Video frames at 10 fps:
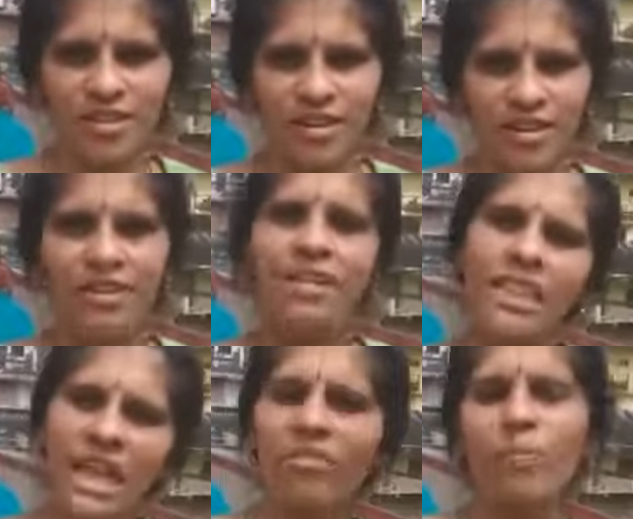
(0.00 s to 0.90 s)

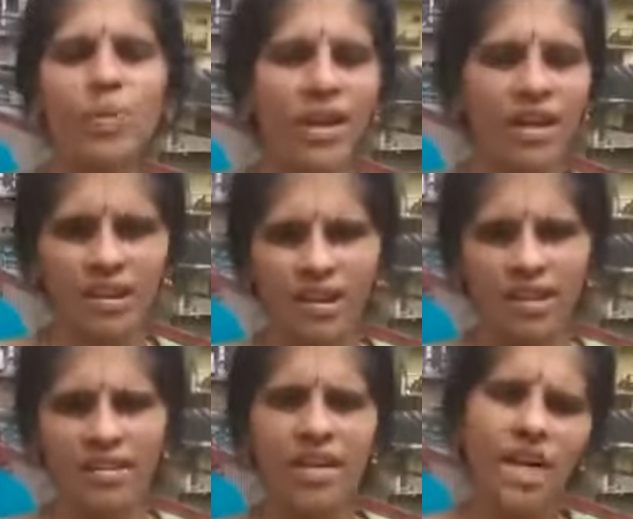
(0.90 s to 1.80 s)
దేవప్రయాగ
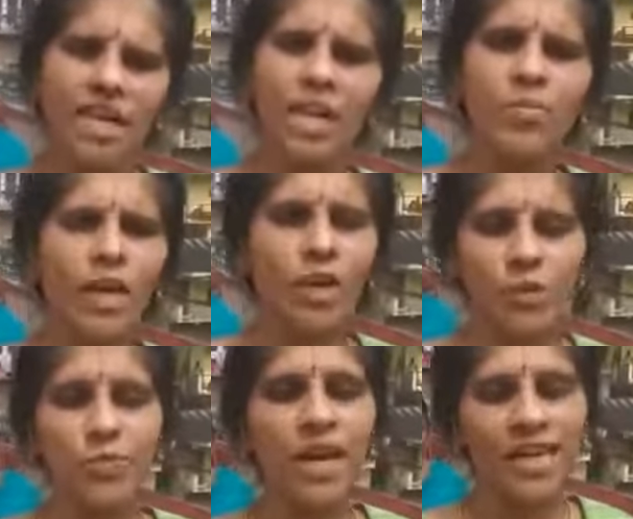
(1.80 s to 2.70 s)
కండమెన్నుం
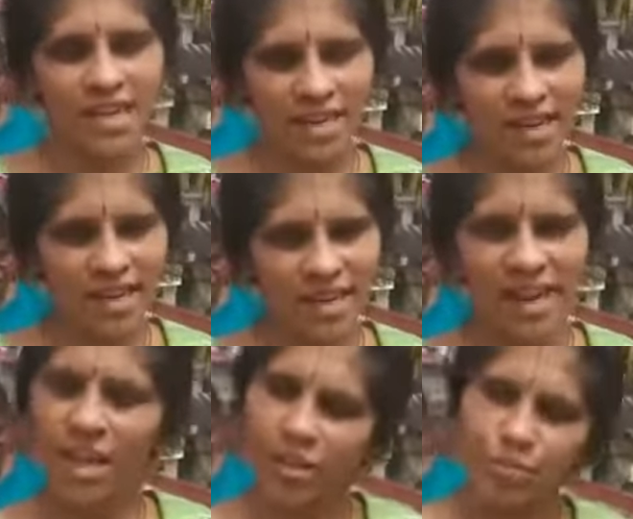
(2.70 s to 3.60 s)
కడినగరే అనే
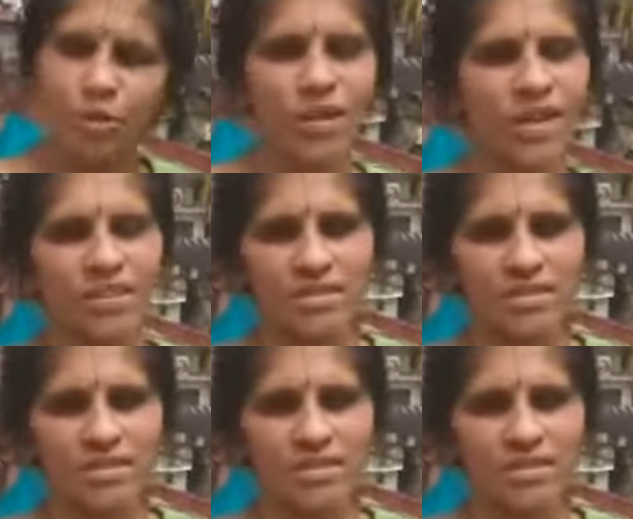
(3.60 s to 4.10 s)
అద్భుతమైన ఆస్థానం